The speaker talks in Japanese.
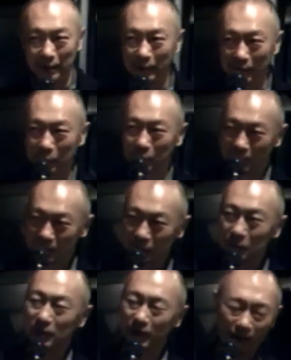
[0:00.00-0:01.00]
まあす
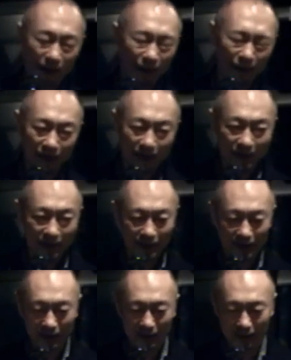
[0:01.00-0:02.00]
ごいかっこ
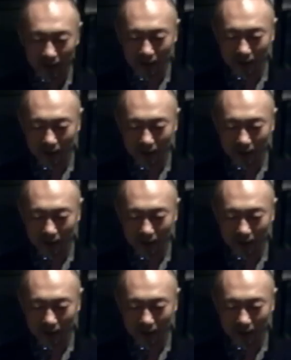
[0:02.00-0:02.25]
いいななんて